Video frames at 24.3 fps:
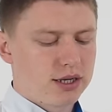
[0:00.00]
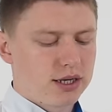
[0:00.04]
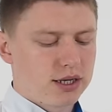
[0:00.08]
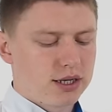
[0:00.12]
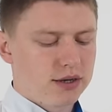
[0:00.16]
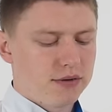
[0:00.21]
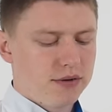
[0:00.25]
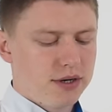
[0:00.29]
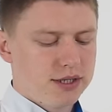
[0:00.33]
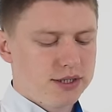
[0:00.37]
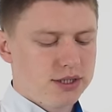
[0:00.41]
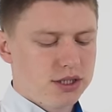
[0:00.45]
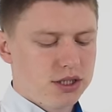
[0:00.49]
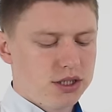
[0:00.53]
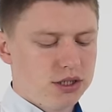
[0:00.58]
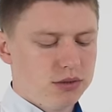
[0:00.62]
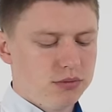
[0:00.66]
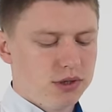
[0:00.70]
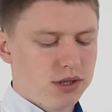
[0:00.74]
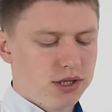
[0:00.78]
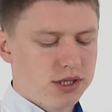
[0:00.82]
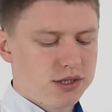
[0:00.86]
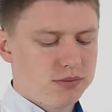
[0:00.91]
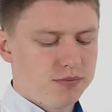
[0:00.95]
как говорят,
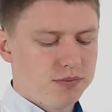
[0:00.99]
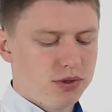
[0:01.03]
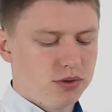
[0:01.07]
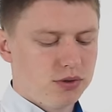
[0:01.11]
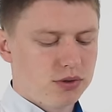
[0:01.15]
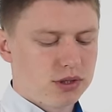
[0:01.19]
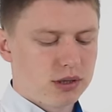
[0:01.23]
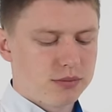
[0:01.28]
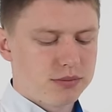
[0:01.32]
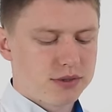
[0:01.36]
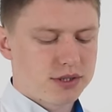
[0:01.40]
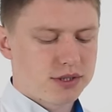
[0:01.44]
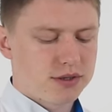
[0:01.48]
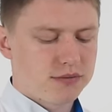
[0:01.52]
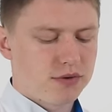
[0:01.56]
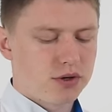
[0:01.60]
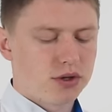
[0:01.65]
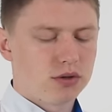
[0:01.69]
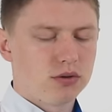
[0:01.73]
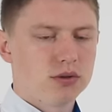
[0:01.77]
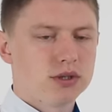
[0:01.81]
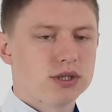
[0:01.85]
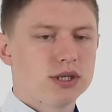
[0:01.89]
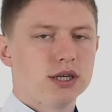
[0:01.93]
защемило спину, там
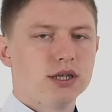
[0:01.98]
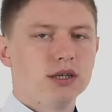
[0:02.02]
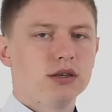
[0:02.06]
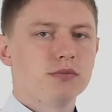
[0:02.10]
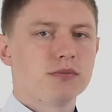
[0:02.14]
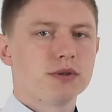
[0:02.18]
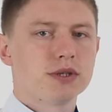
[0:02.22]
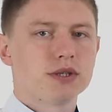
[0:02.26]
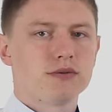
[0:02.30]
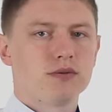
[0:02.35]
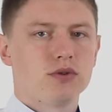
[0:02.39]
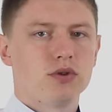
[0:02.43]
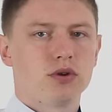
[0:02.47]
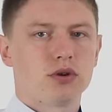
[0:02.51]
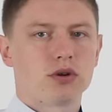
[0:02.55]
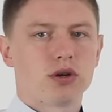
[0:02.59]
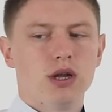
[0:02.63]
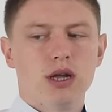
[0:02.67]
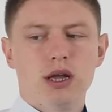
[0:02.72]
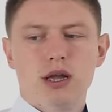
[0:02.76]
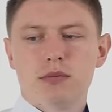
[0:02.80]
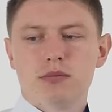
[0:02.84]
свернулся один позвонок,